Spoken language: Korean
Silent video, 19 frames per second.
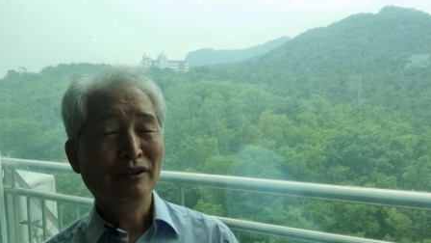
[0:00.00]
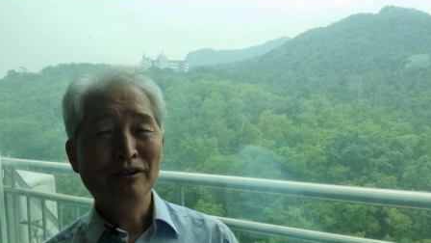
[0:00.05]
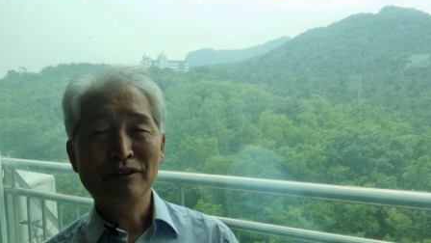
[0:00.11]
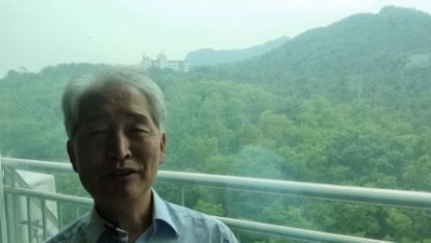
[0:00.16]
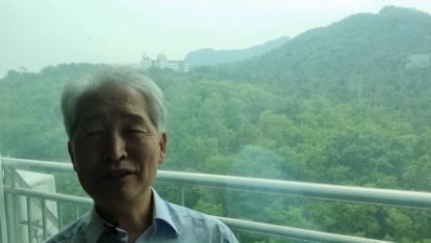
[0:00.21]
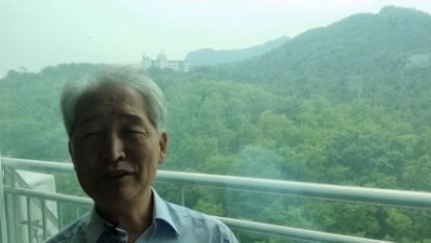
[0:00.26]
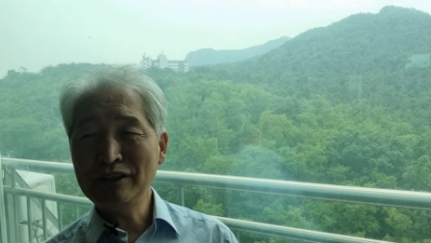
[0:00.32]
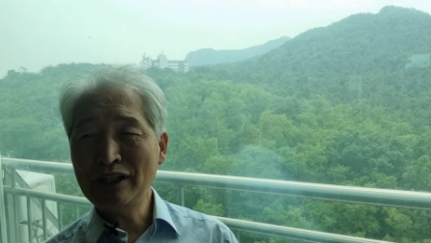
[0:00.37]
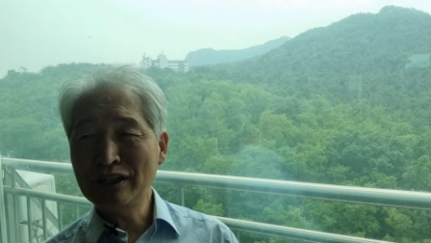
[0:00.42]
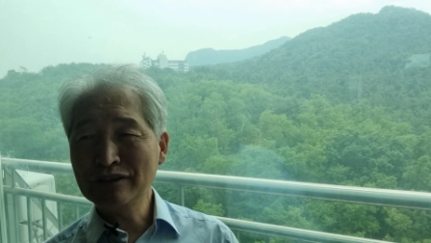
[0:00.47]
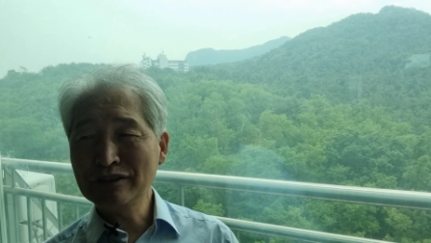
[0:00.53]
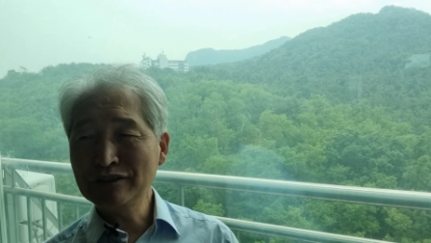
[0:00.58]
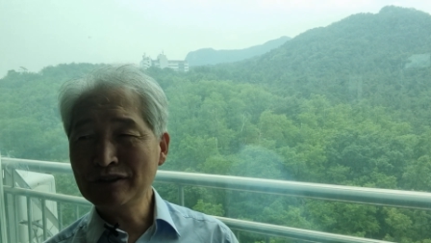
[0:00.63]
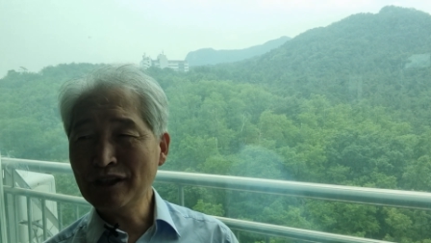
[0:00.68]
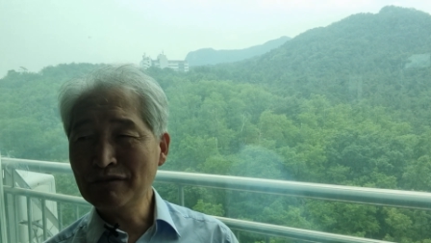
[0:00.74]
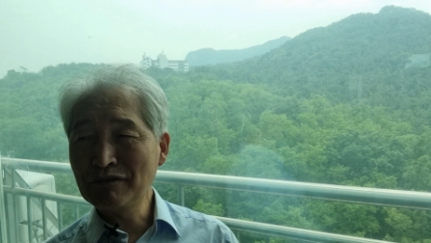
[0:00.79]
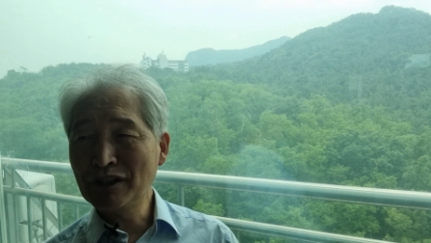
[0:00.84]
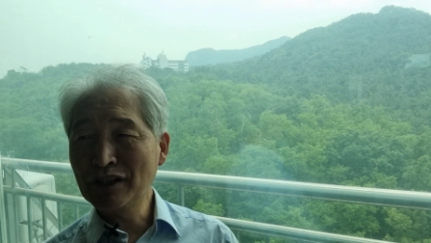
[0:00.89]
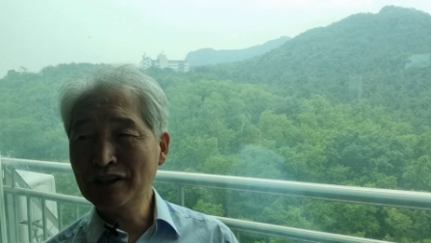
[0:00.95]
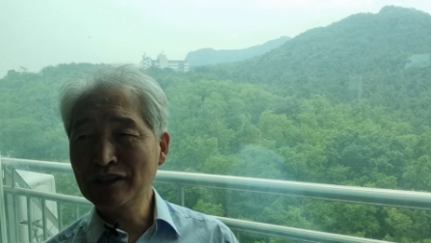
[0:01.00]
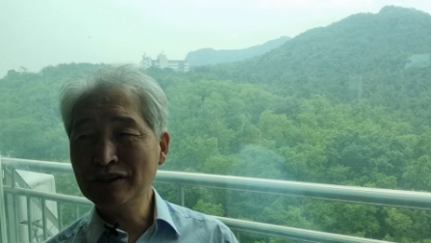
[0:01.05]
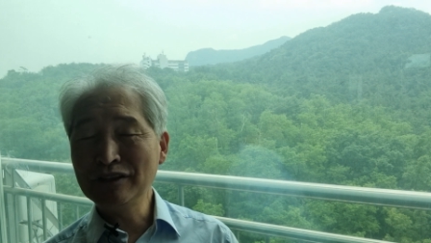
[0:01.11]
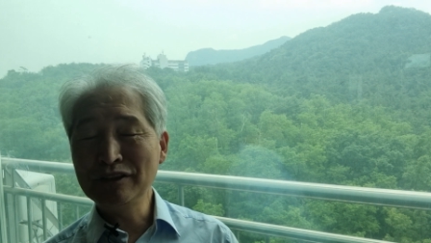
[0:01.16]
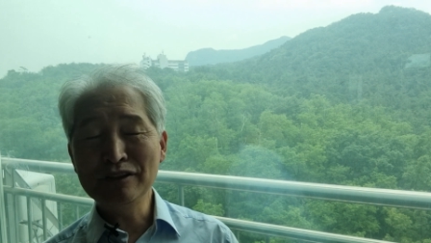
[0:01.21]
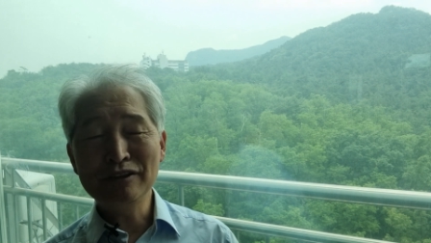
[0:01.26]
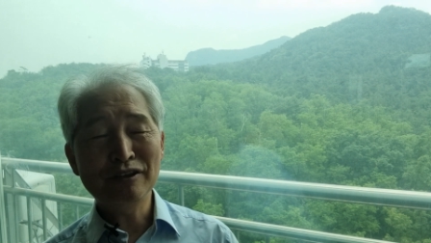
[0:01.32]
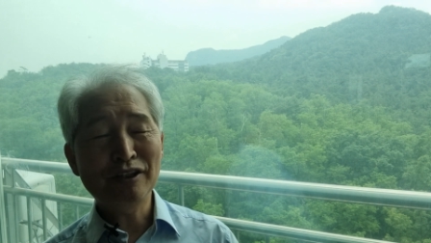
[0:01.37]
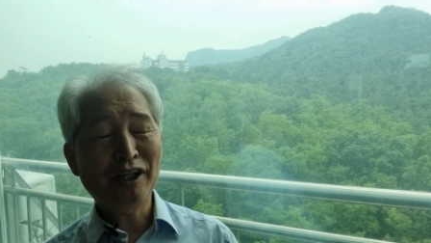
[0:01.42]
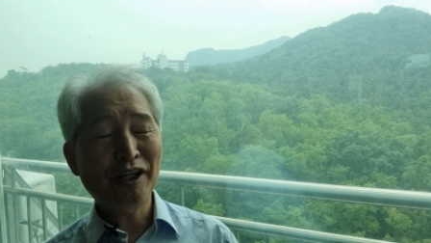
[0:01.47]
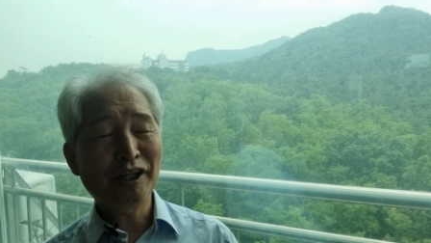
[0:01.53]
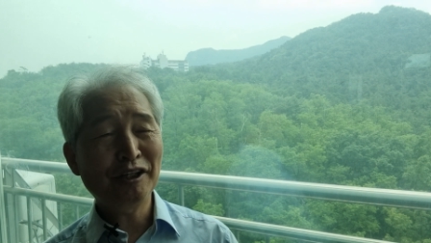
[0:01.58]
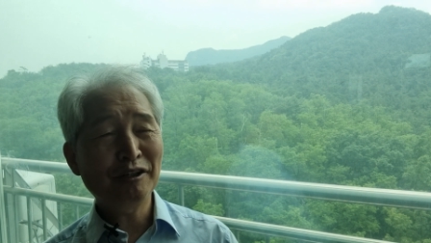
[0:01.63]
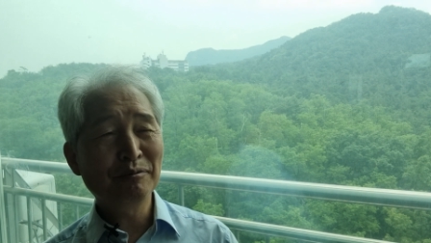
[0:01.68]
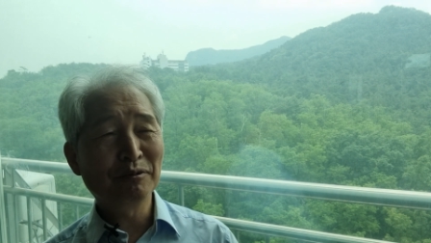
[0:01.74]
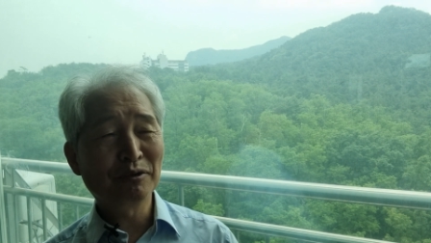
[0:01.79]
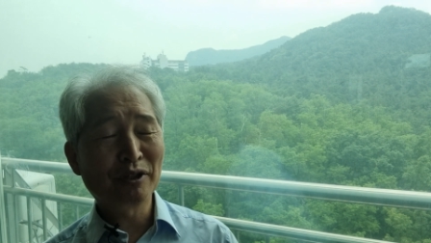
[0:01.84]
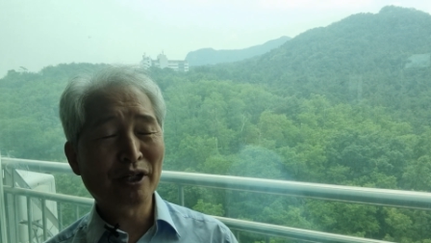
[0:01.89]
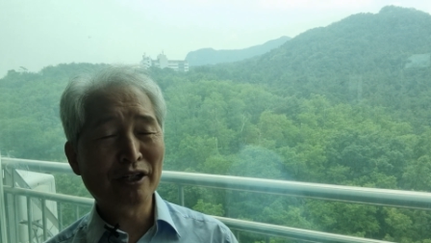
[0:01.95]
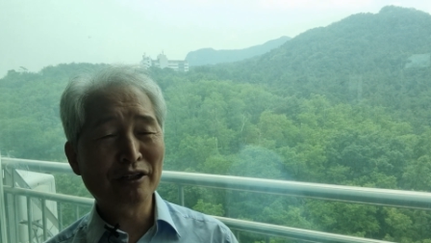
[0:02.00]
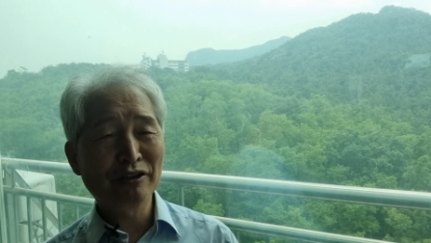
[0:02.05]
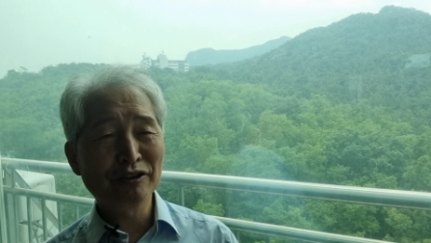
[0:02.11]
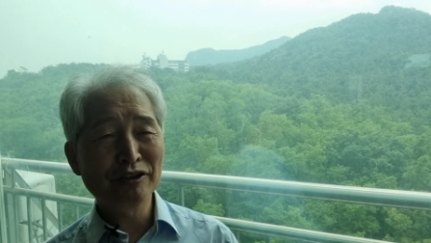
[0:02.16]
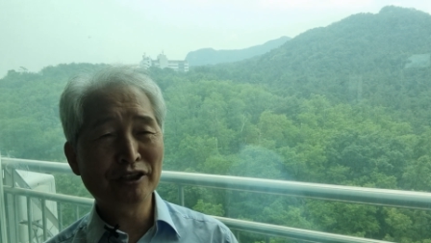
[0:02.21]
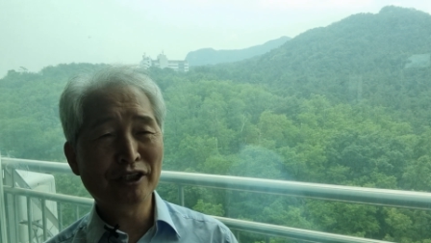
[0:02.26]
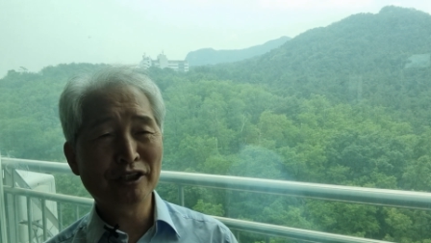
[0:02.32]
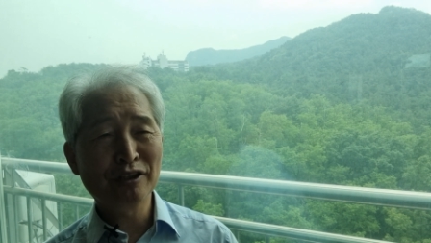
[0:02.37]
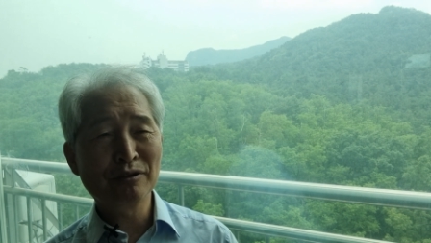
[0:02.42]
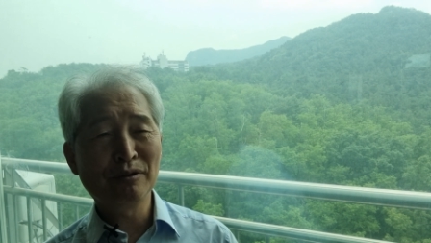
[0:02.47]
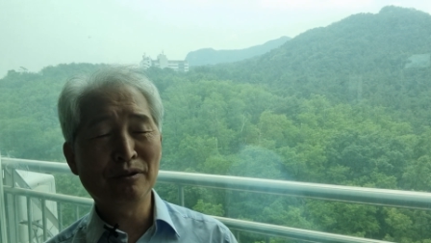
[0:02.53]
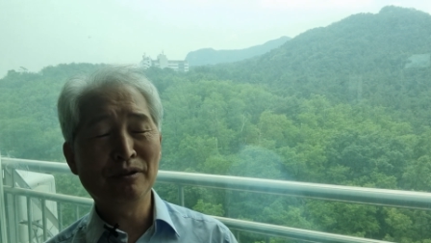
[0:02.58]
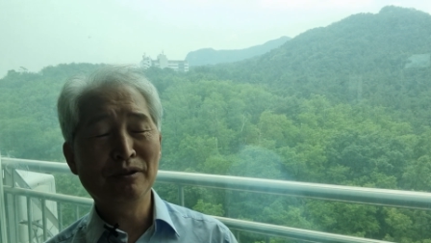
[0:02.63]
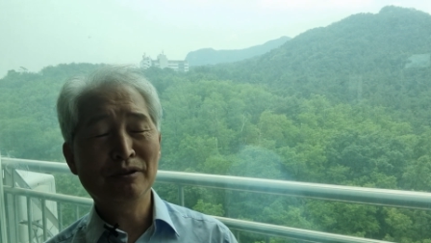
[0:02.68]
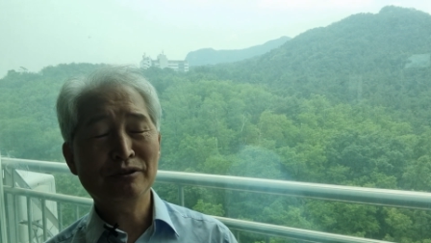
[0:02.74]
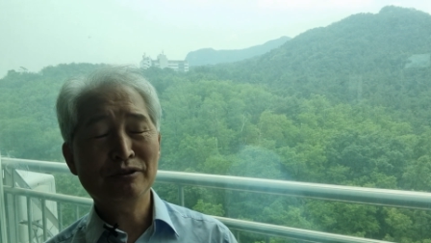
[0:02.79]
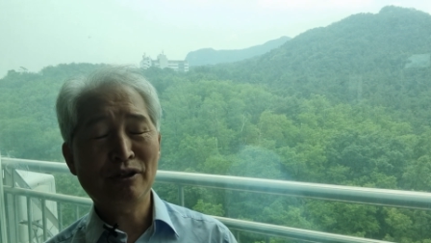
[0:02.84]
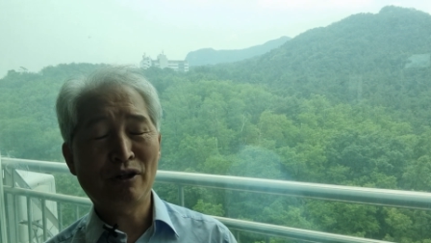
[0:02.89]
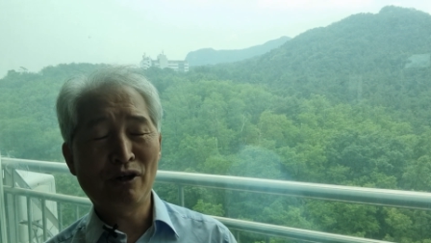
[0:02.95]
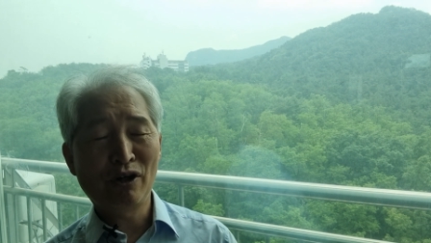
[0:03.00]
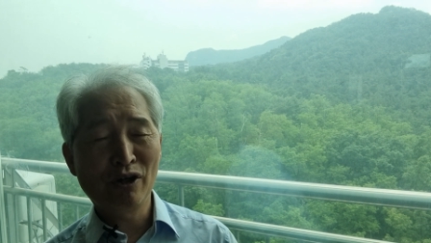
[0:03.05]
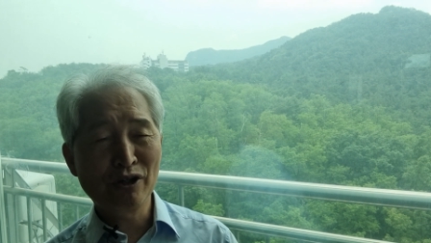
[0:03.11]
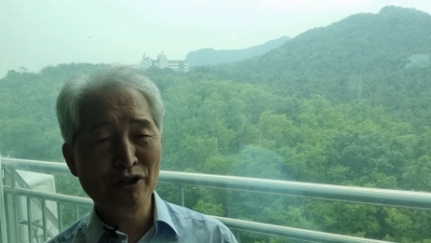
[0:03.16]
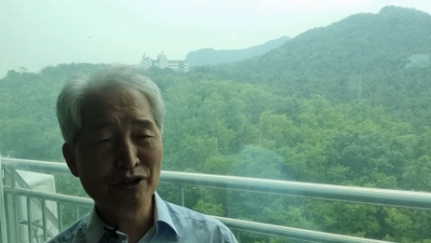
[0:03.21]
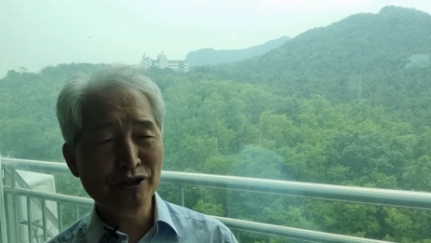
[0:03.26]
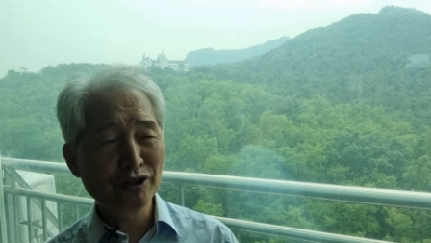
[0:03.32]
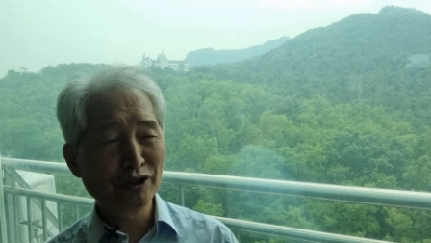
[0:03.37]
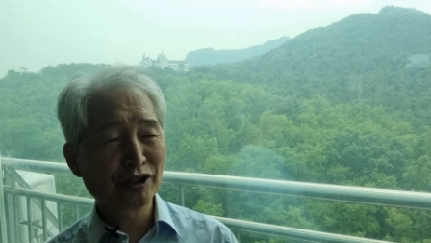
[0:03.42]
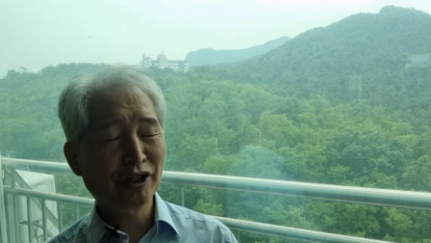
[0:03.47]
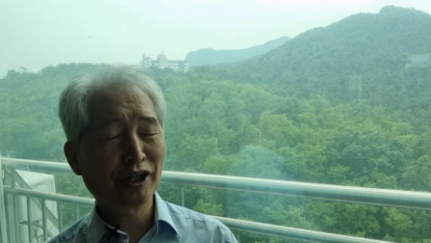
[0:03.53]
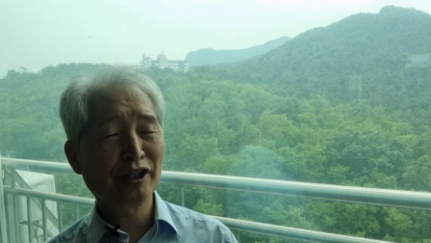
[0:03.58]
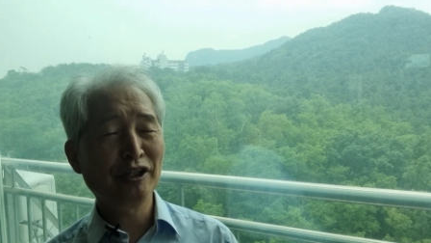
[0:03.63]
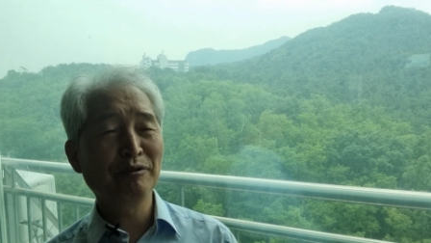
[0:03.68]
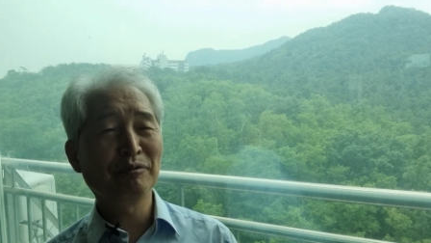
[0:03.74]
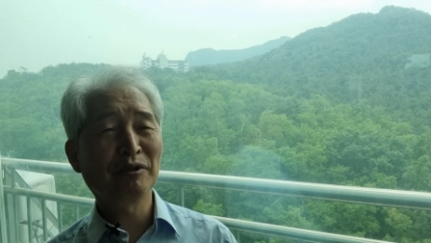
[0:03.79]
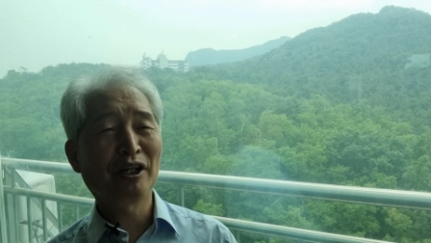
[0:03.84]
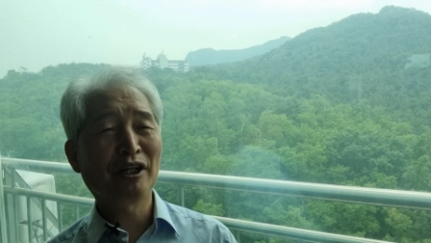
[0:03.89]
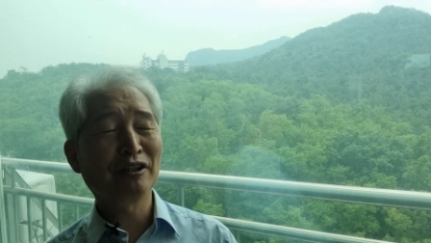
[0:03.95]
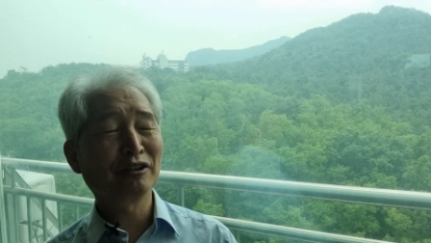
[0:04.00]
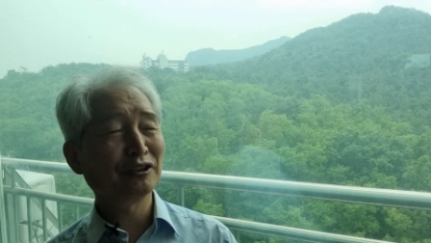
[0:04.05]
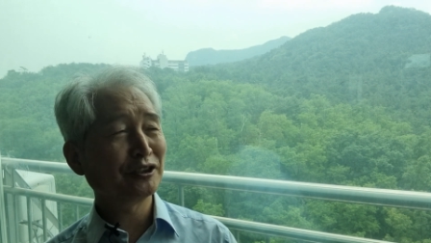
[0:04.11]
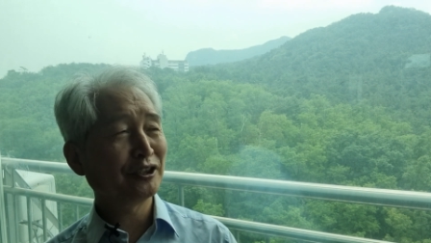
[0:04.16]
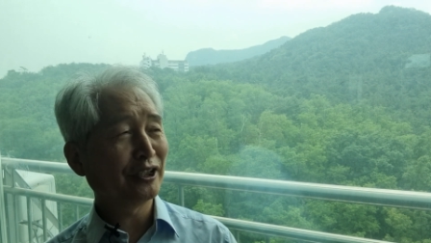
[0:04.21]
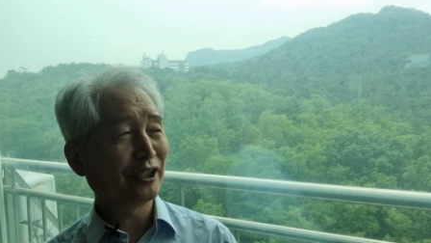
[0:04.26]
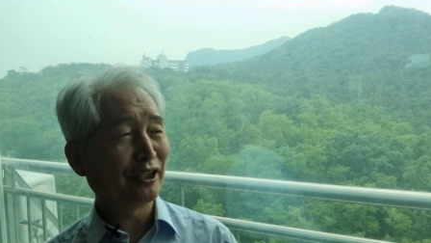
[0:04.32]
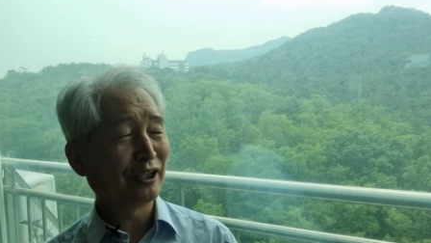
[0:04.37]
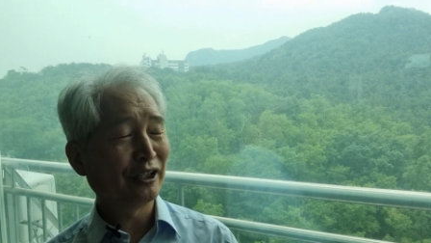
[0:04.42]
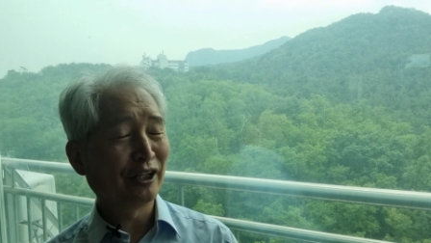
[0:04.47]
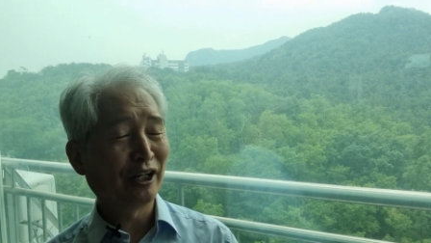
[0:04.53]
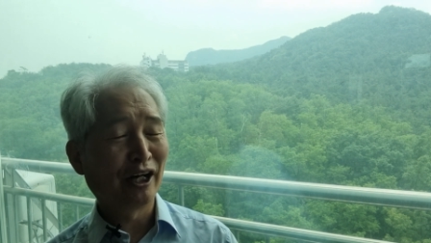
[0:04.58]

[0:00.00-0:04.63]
신앙 생활은 내 힘으로 하는 것이 아니고 성령의 힘으로 하는 것이다.